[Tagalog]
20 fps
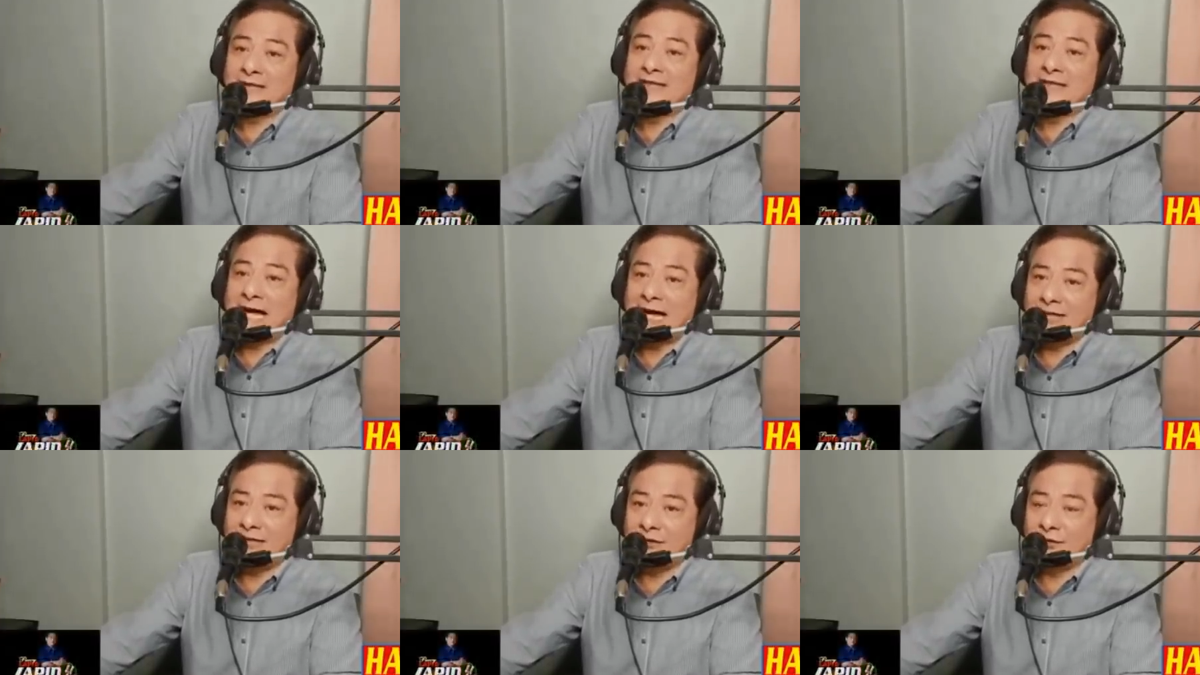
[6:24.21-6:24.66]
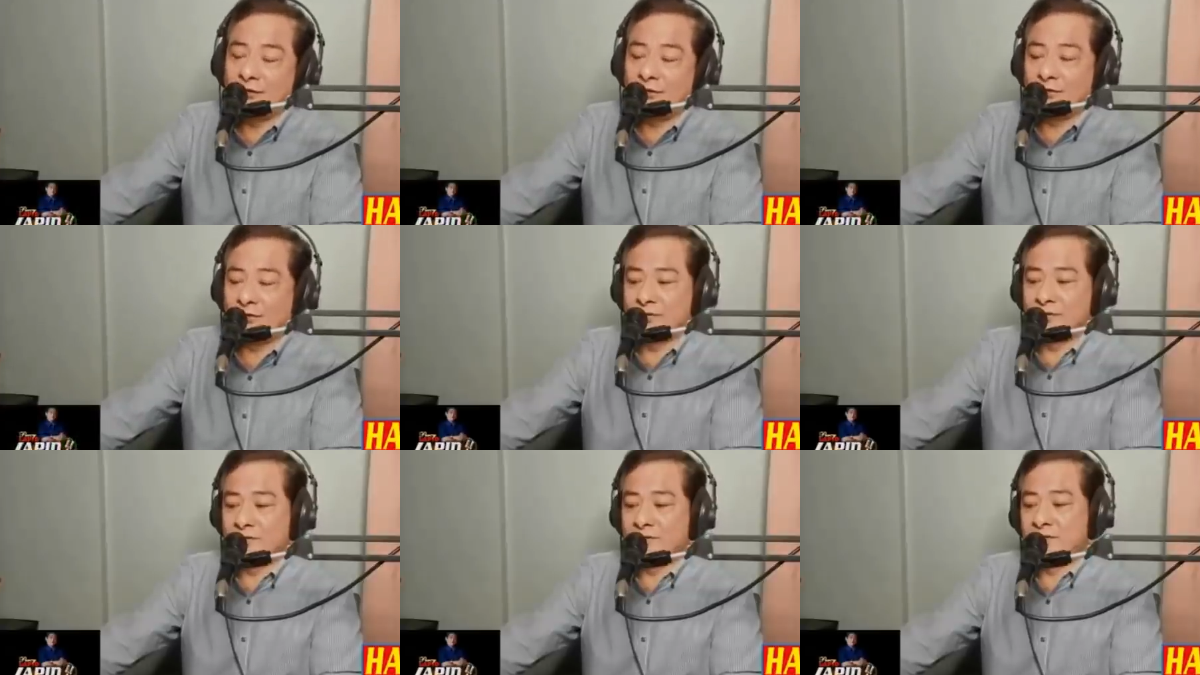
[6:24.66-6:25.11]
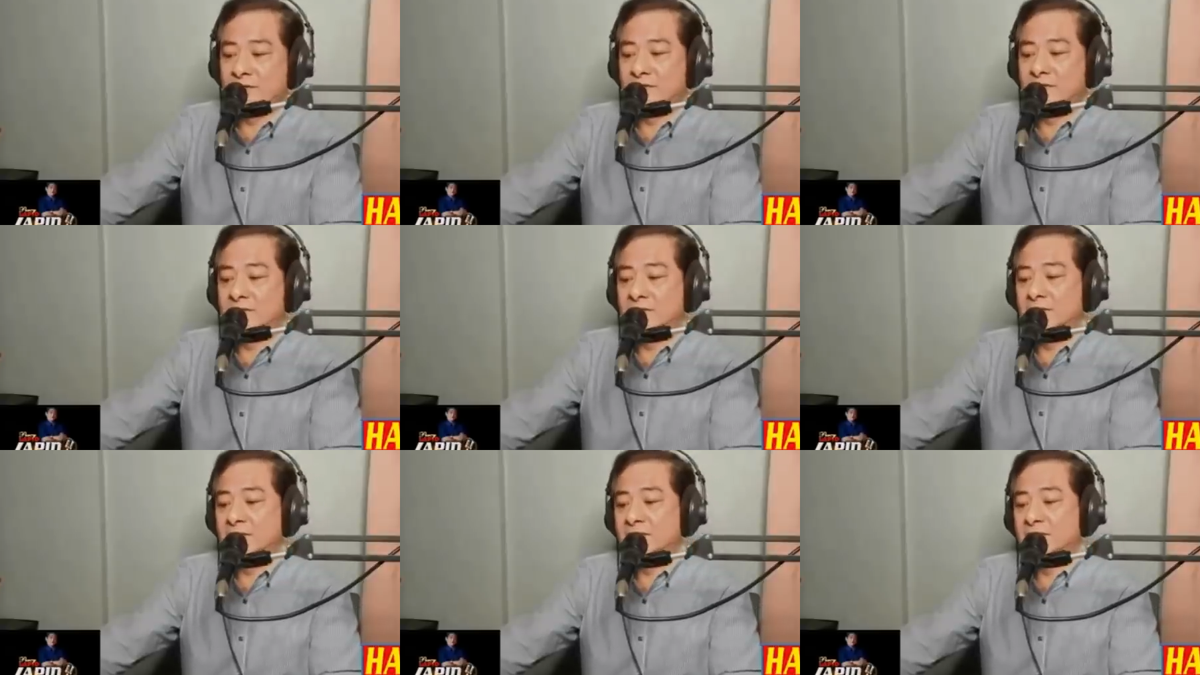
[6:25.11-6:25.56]
tayo
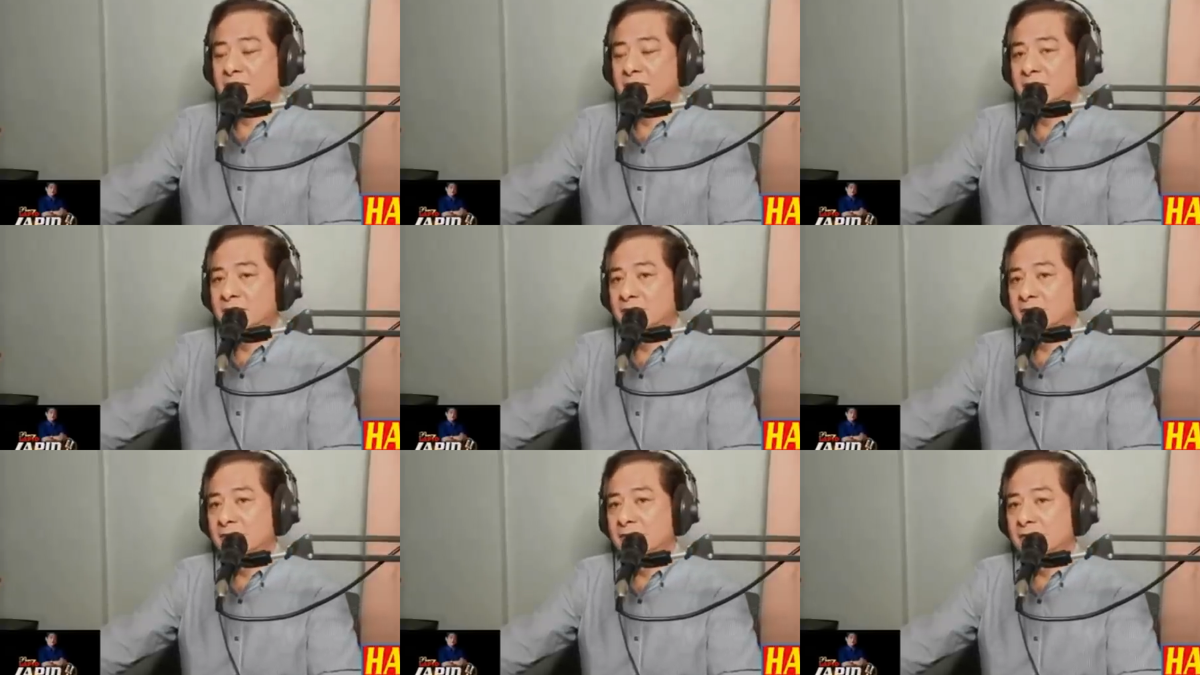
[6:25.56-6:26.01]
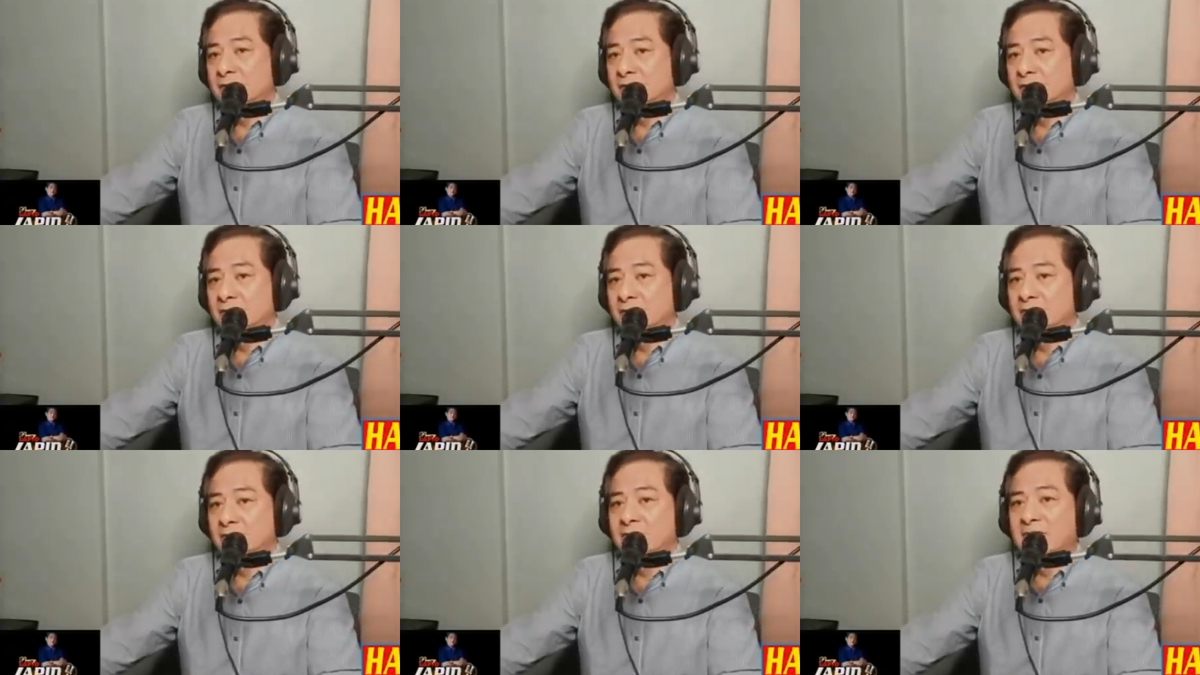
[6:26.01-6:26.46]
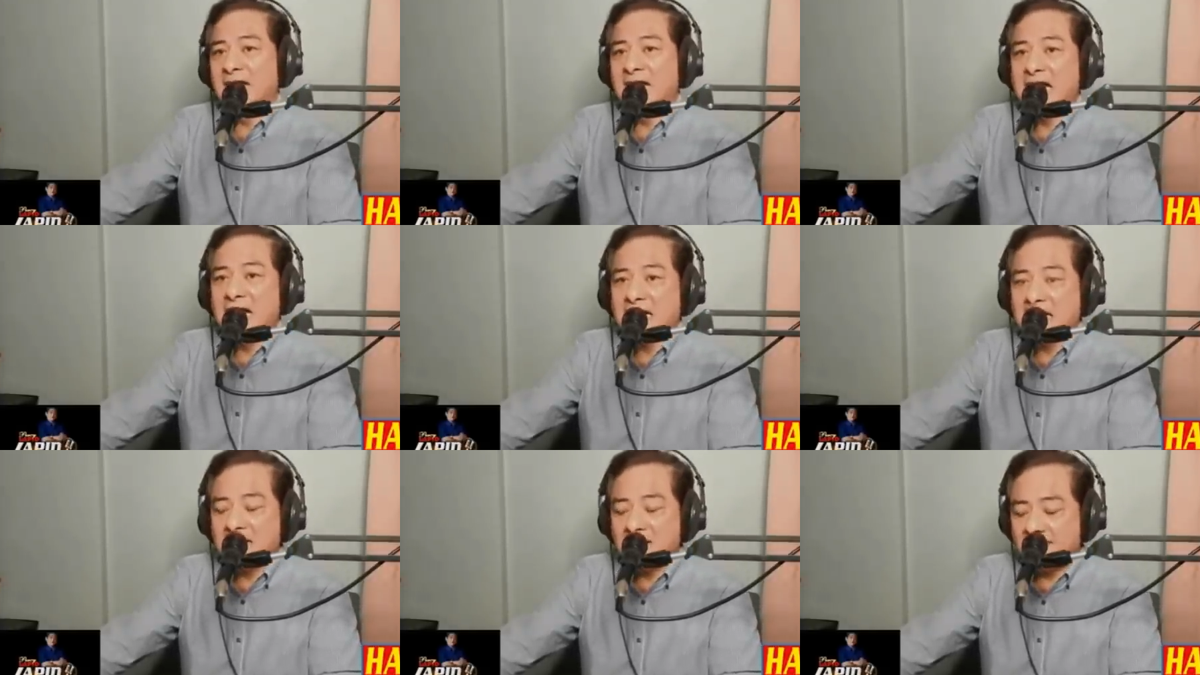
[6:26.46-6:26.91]
mga
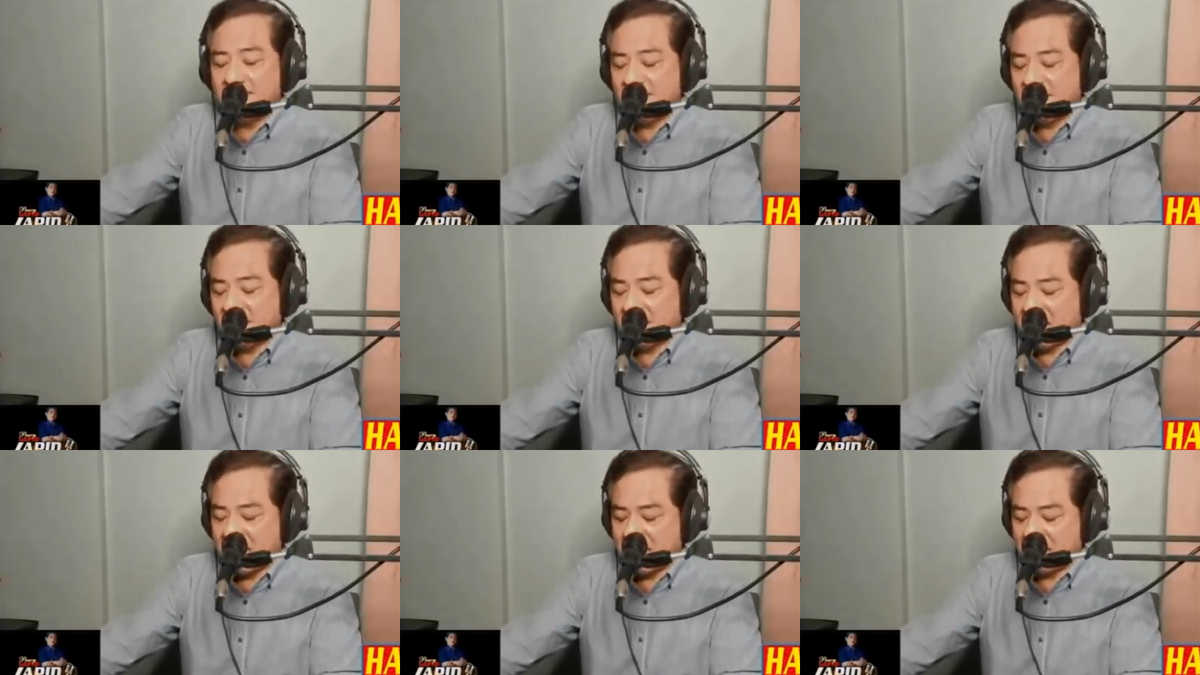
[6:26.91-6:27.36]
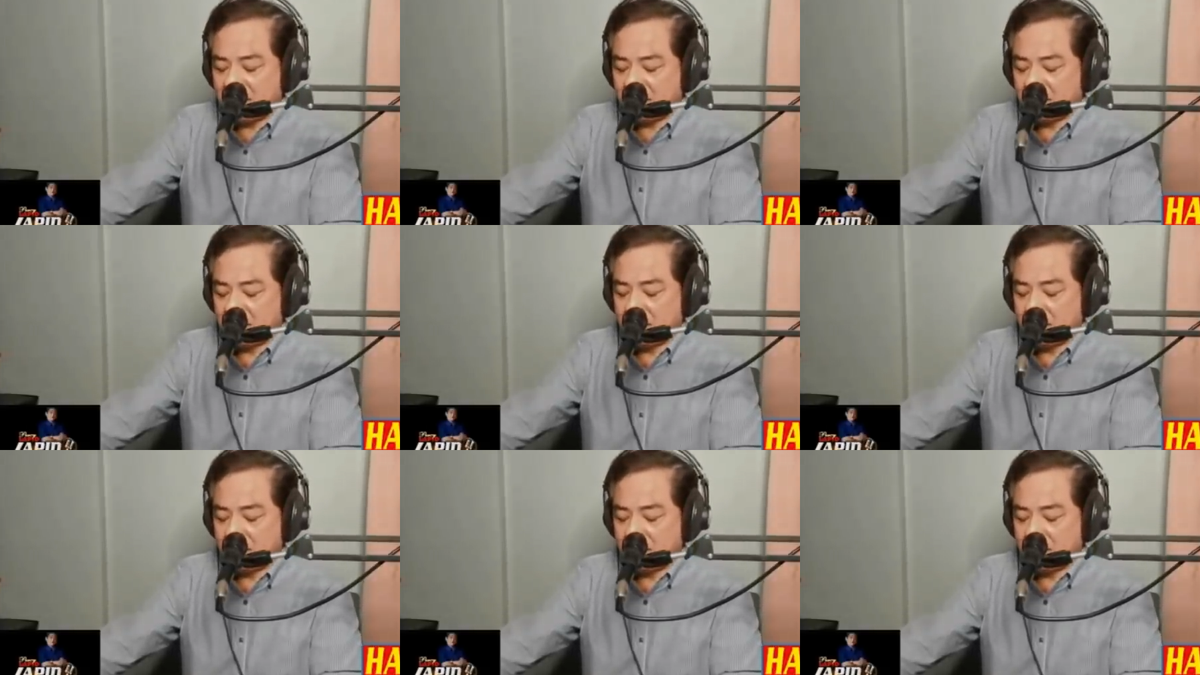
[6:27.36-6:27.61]
kaibigan.